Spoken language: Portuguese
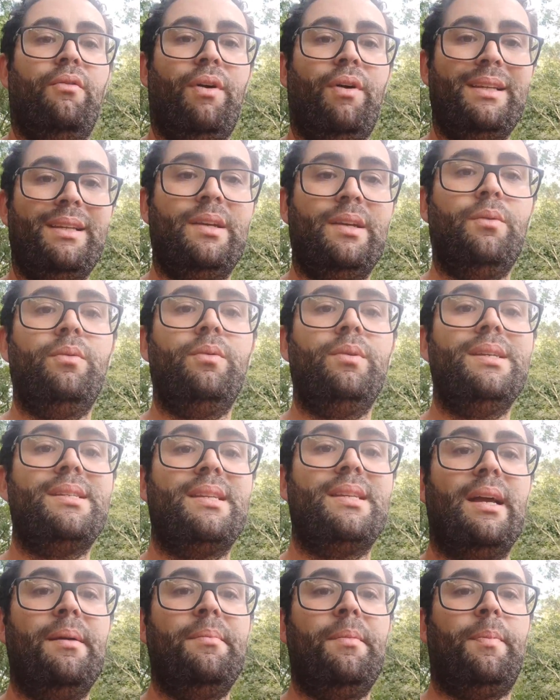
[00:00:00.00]
fazer um
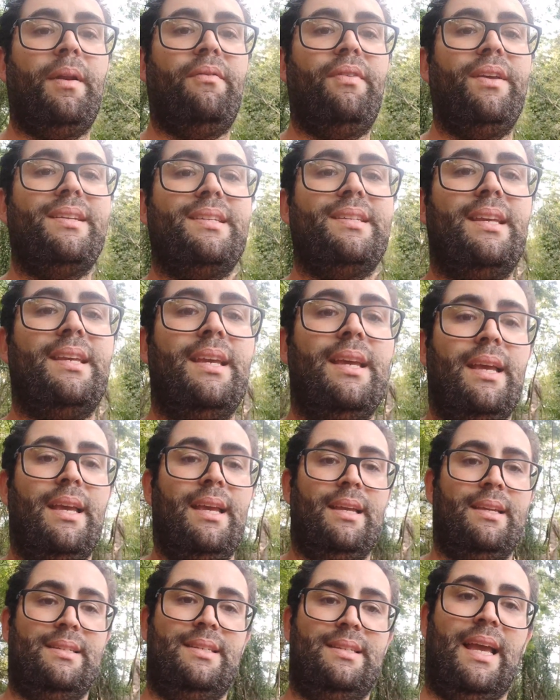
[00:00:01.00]
exame para ver se,
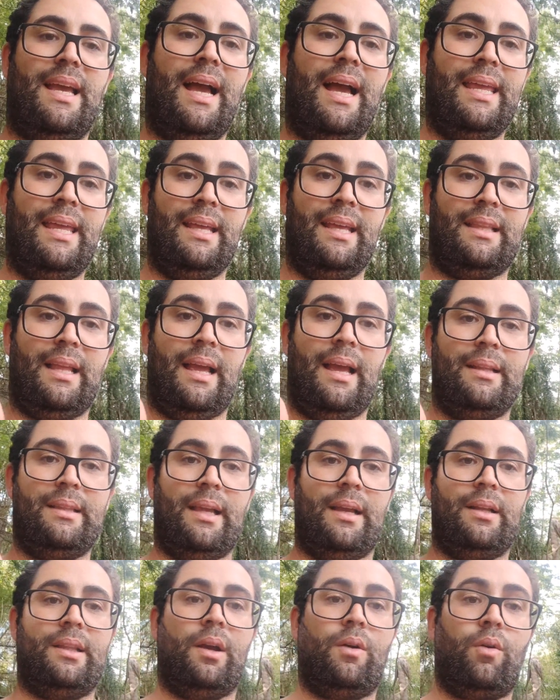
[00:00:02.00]
se a rainha tá,
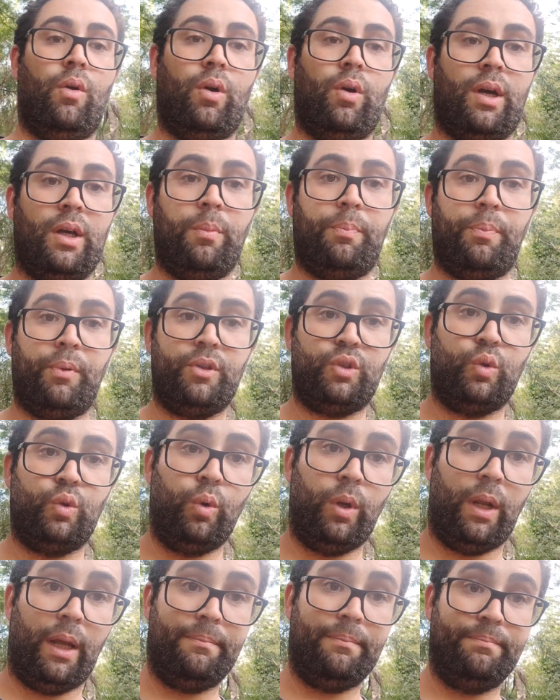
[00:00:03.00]
tá, tá colocando
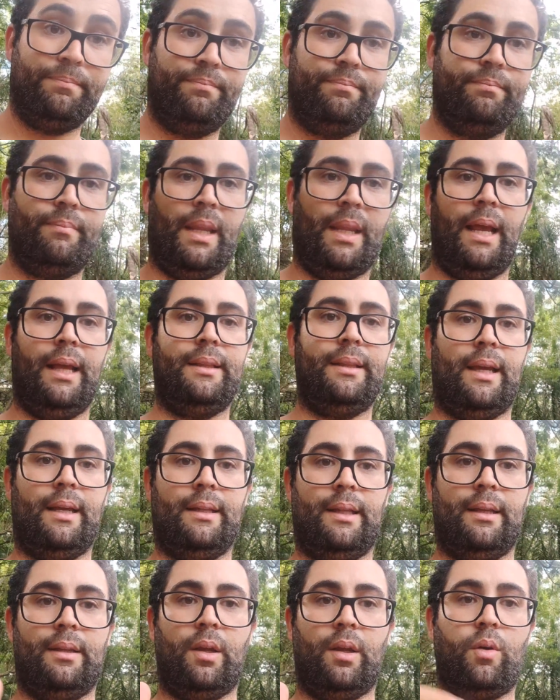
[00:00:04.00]
postura, né? Tá,
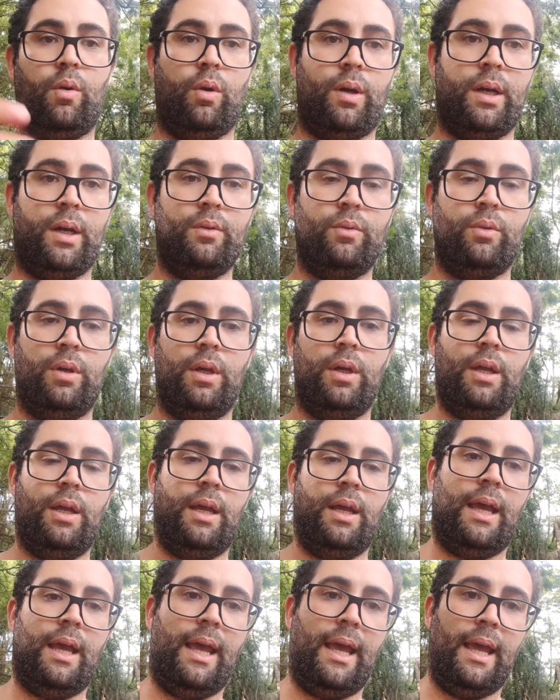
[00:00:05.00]
tá, tá colocando
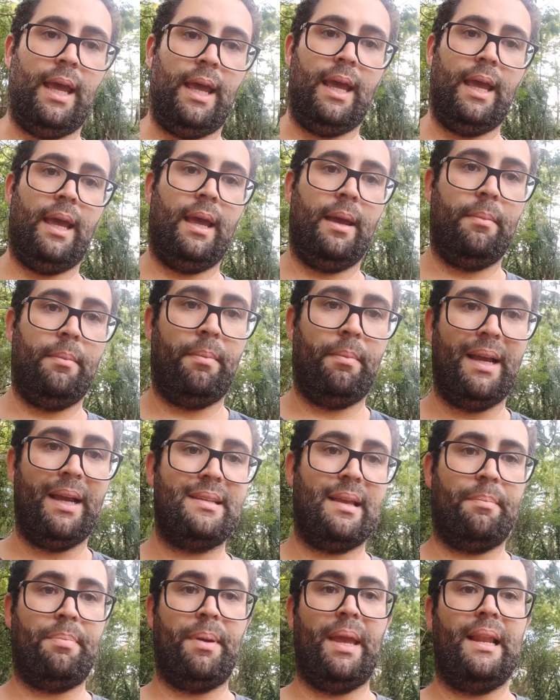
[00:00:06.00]
é,
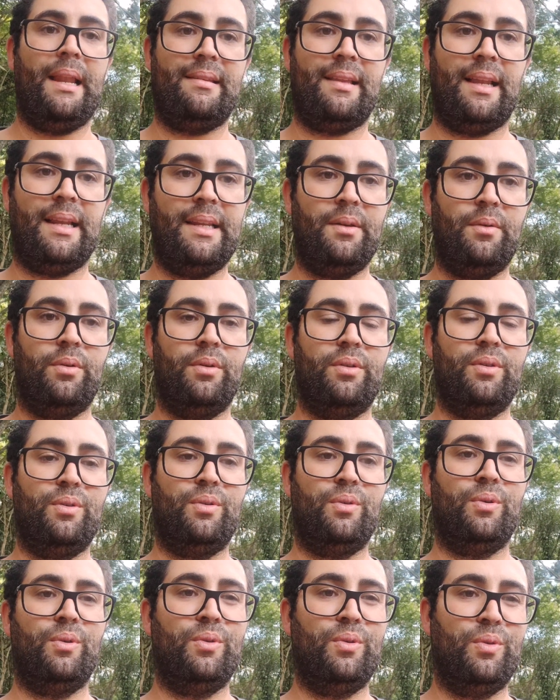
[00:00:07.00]
mais abelhas ali no,
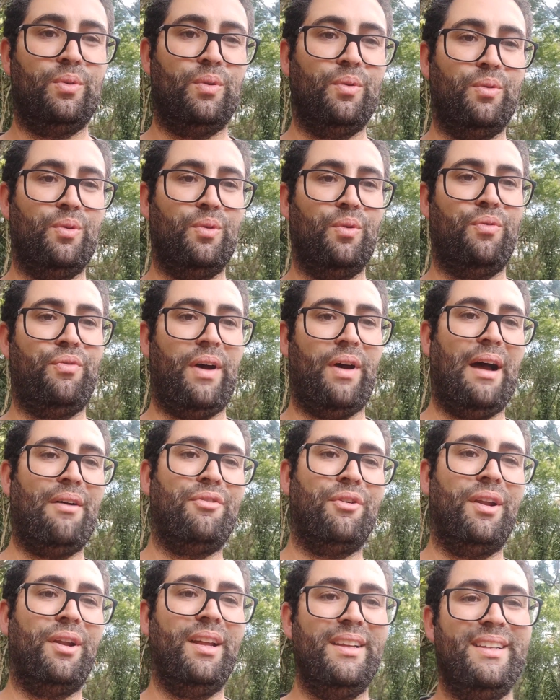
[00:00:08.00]
no, no, no,
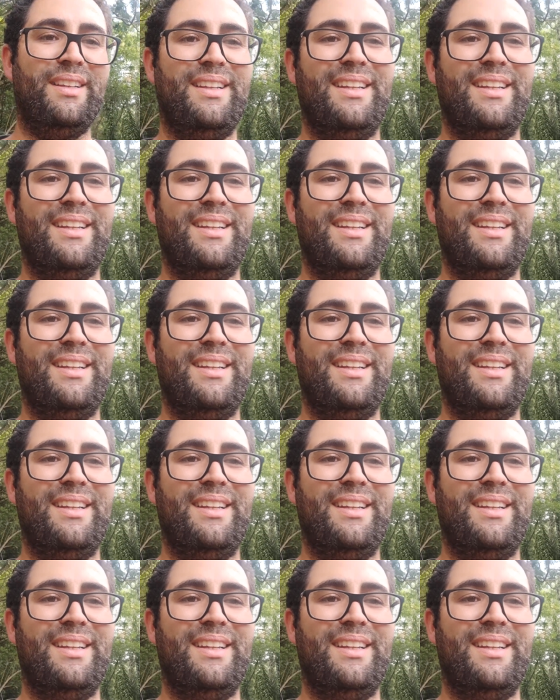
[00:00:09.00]
favo, né?